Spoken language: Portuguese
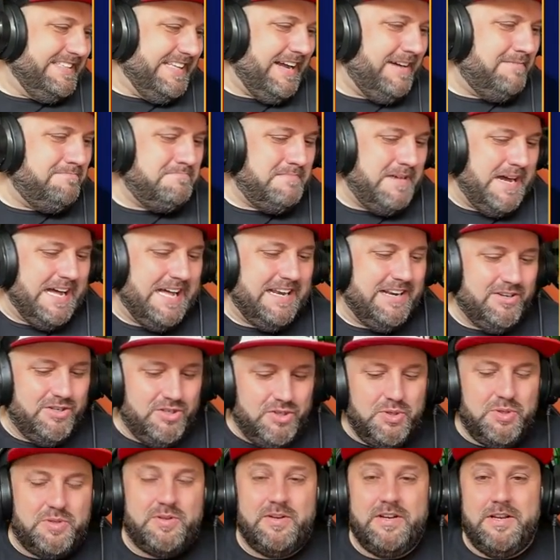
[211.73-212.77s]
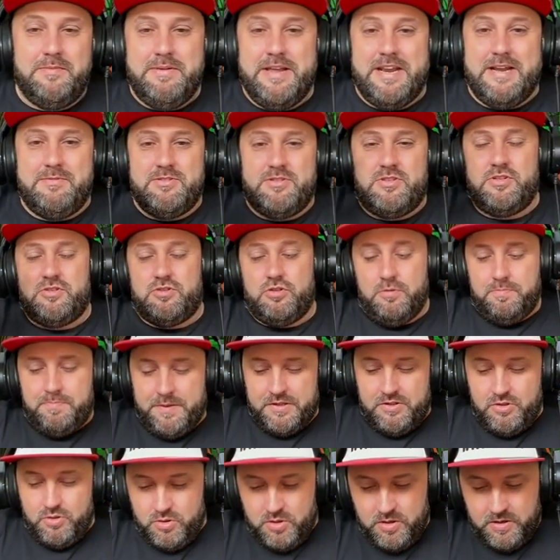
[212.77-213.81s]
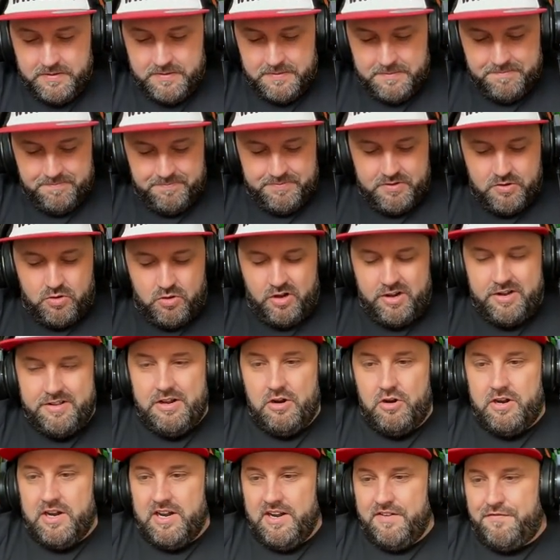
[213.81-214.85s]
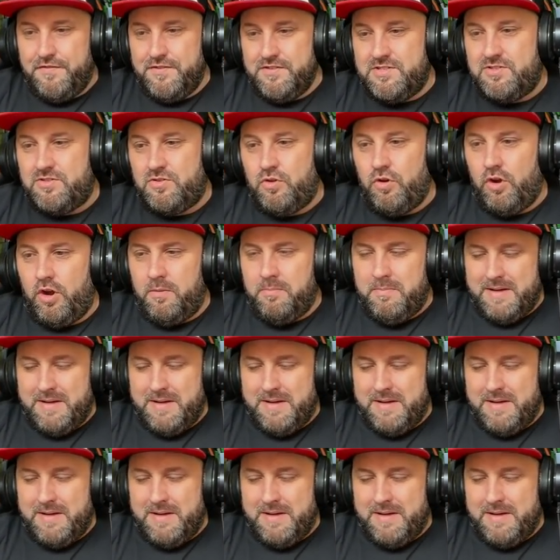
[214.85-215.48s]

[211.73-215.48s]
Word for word: Tá maluco, liberamos o Snoop Doo, Coronel Ruffles,